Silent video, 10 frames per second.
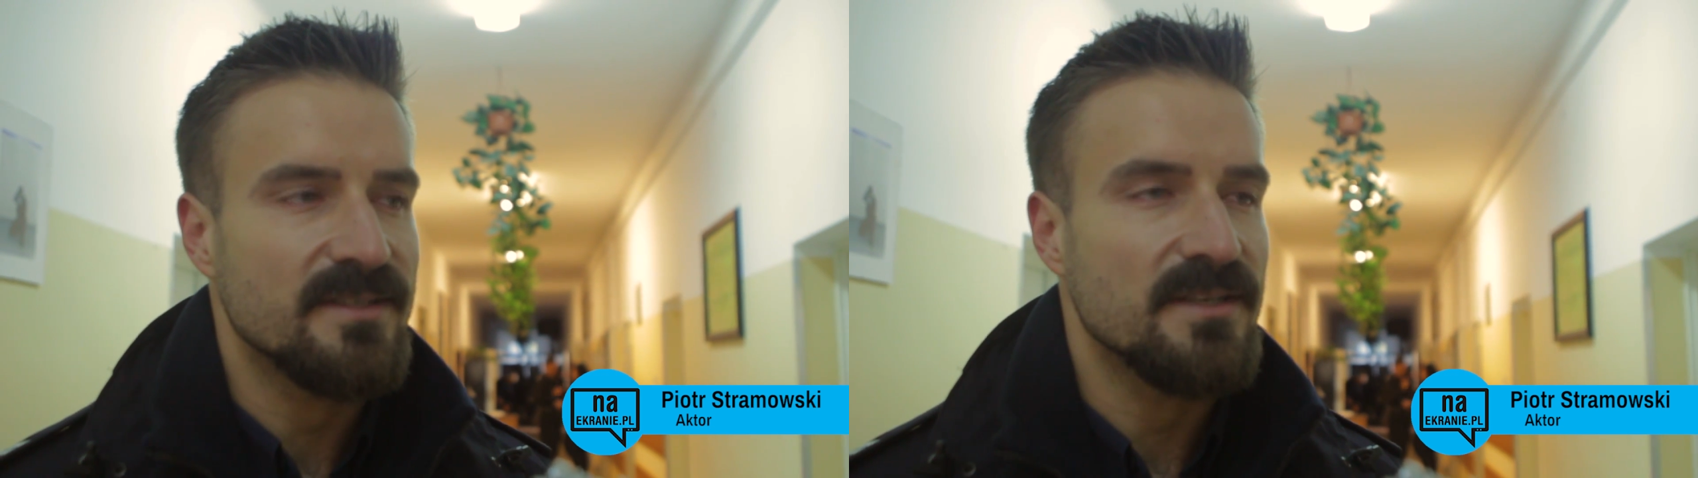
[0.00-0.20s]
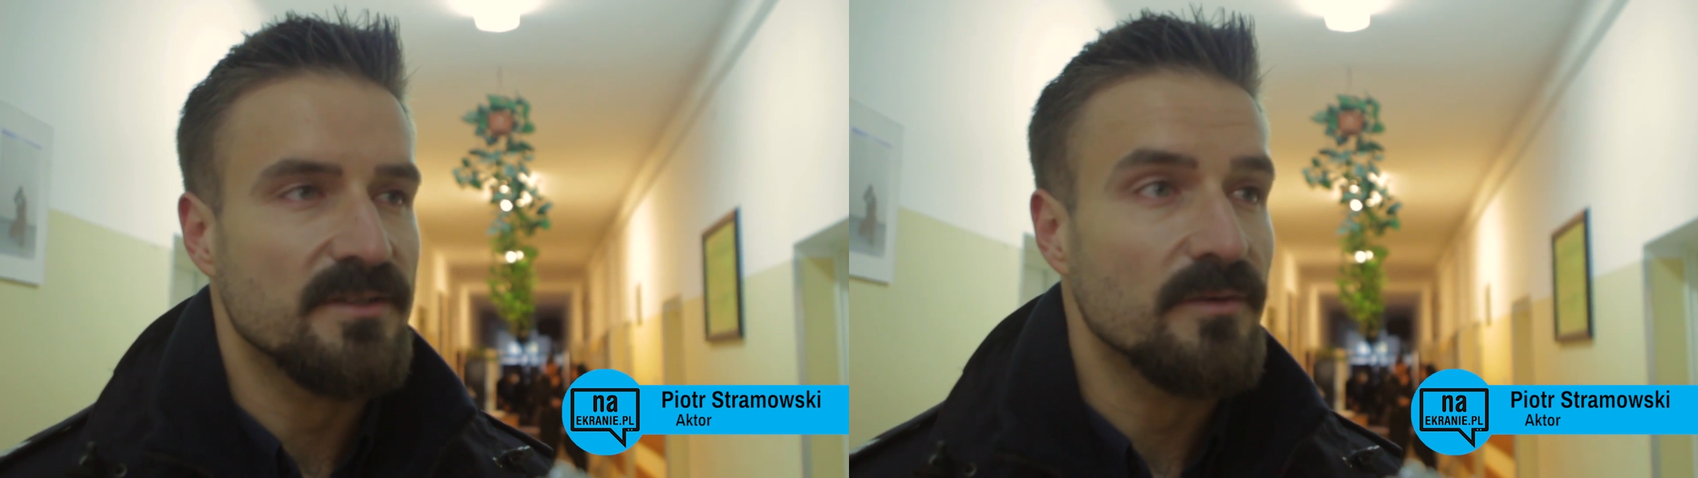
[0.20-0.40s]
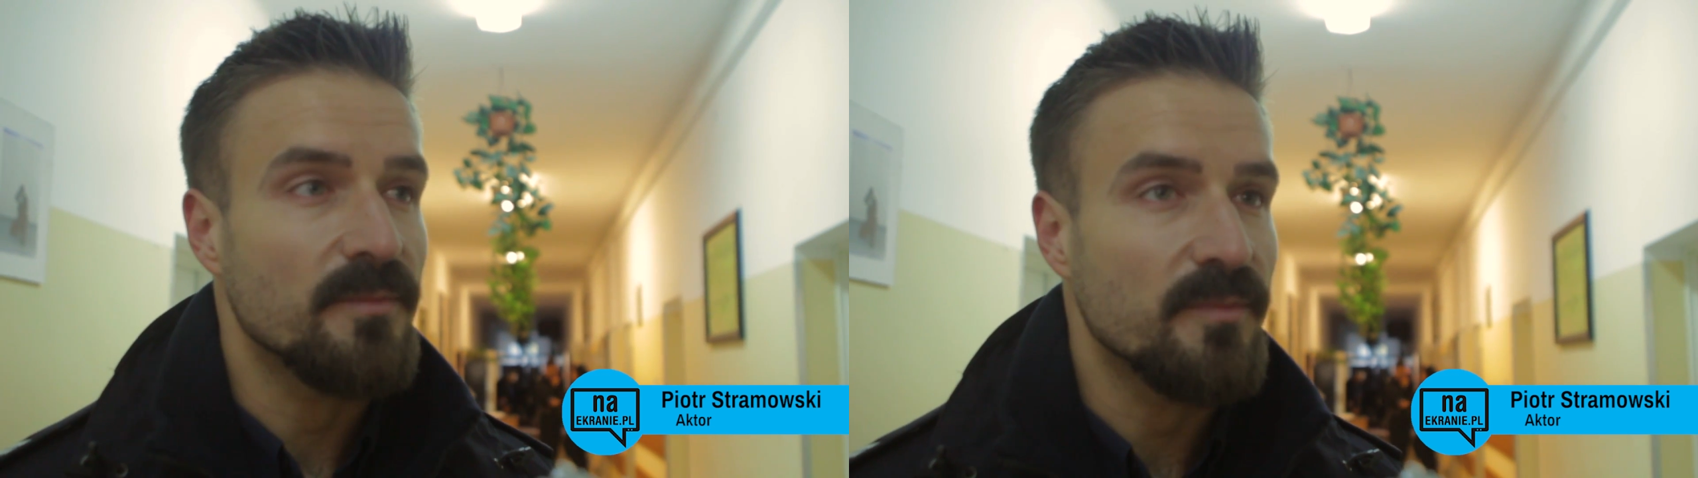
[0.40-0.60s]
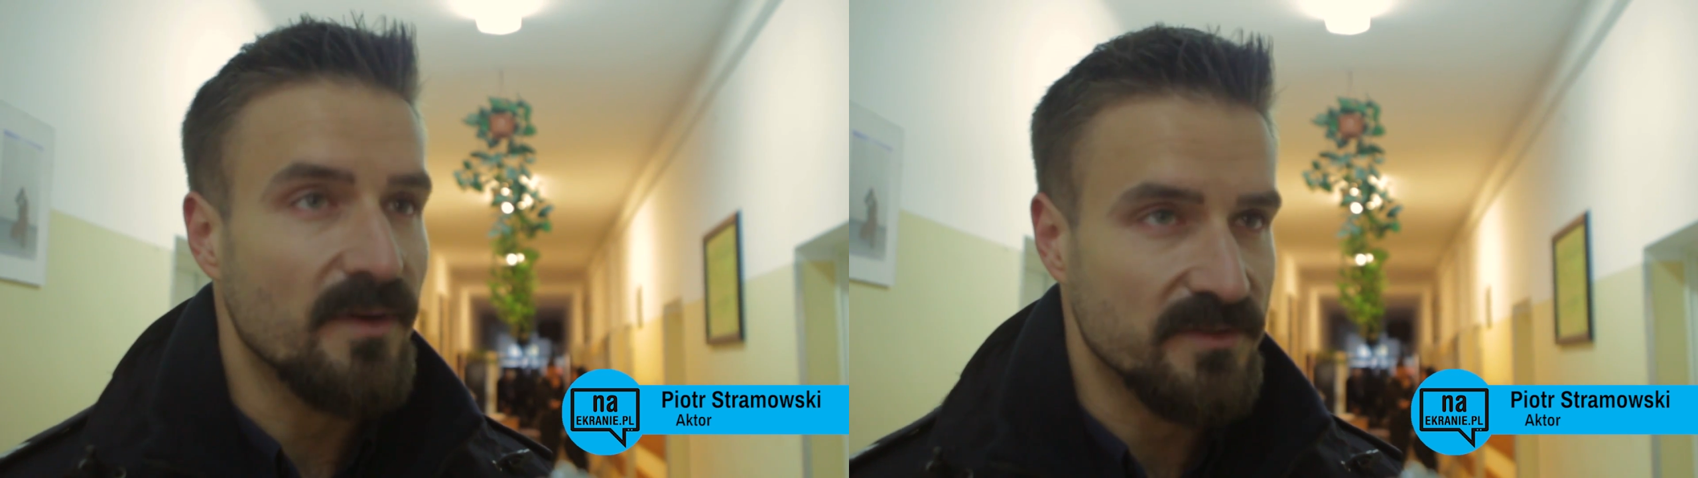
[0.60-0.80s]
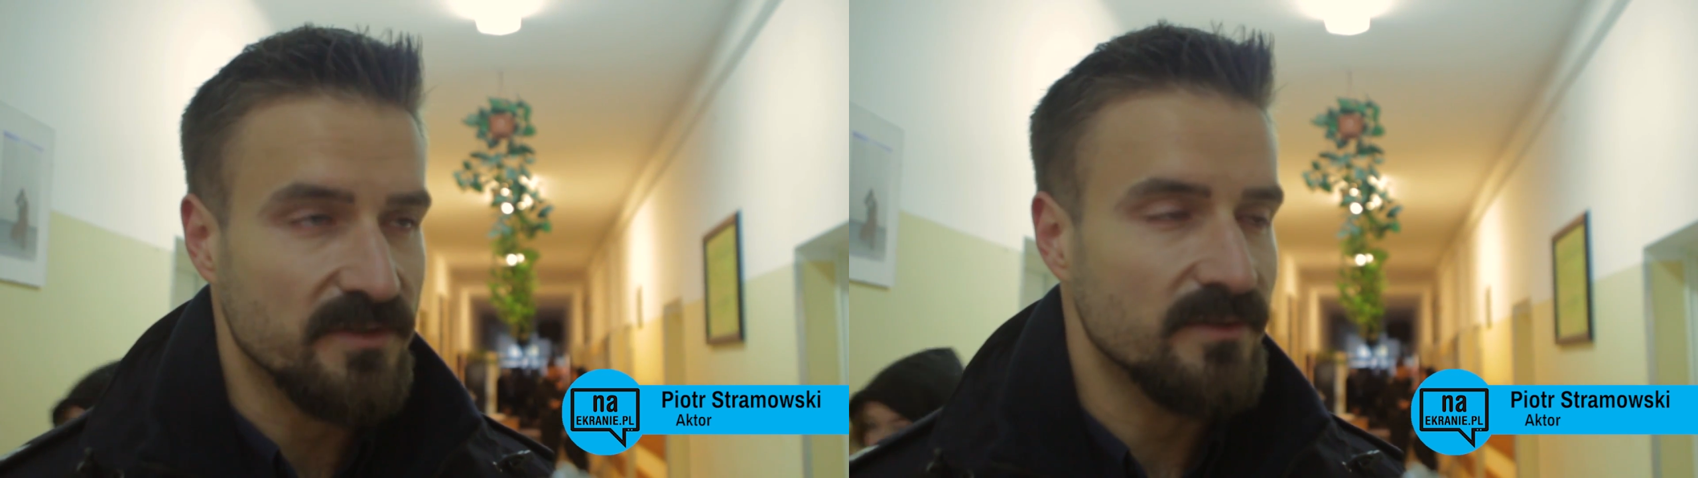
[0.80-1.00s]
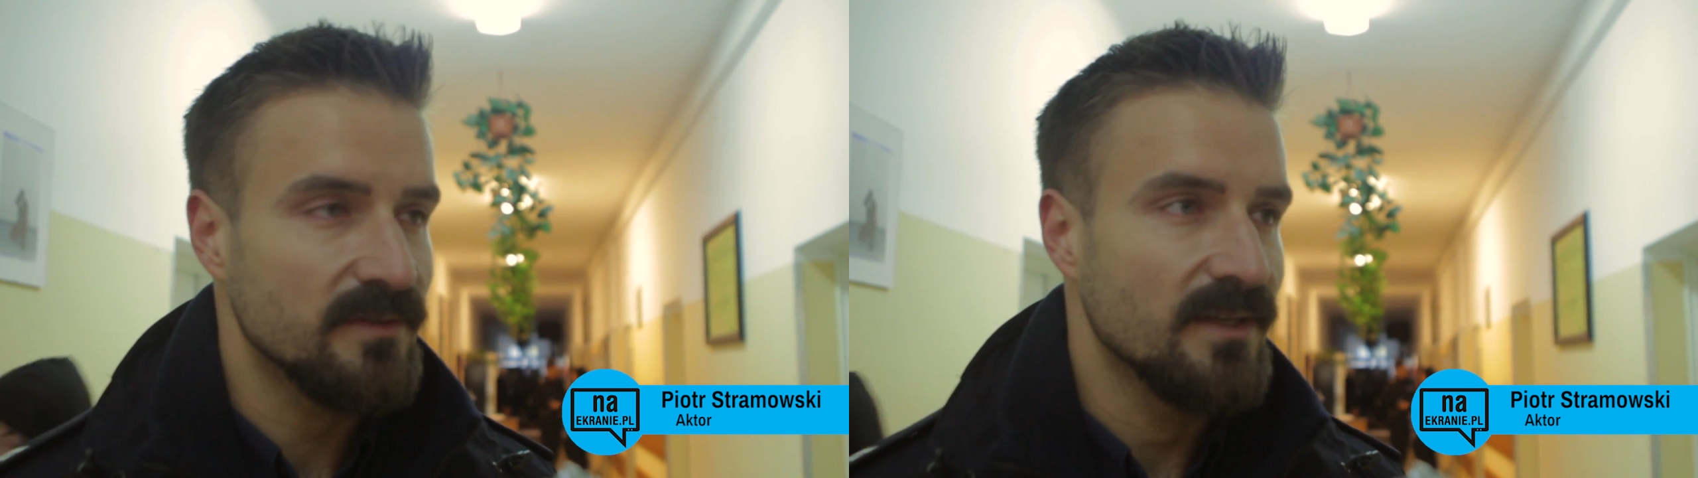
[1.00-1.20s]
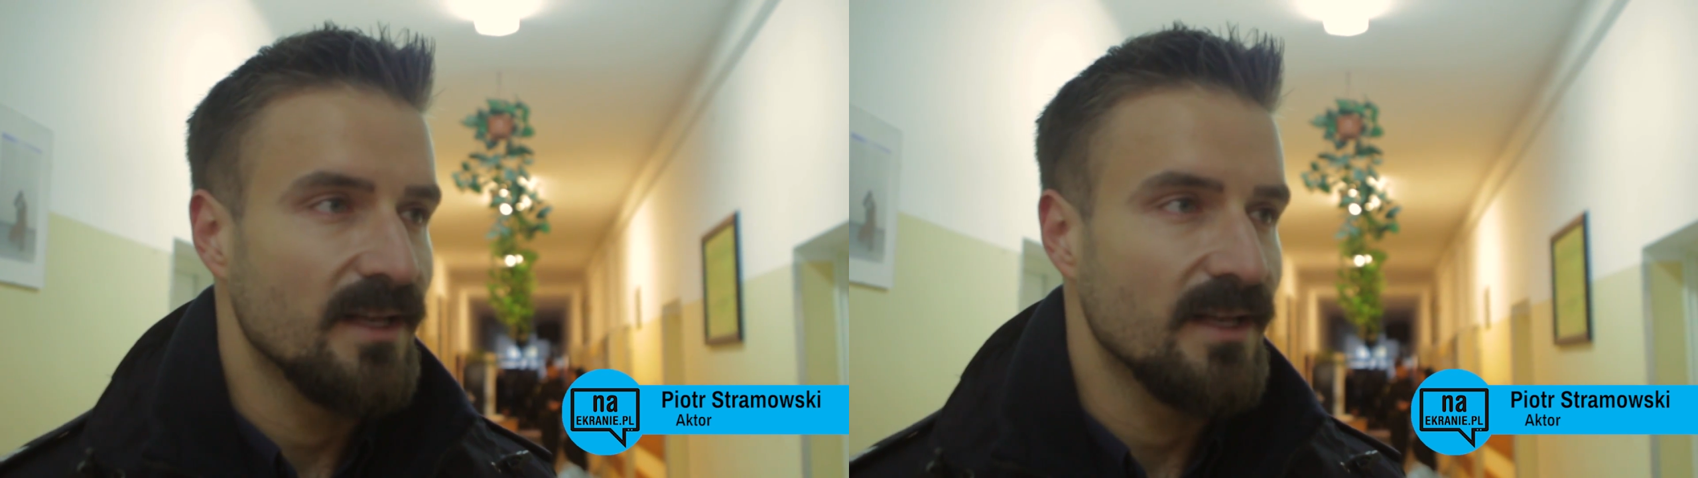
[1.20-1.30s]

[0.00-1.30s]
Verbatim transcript: sceny z Olą Popławską,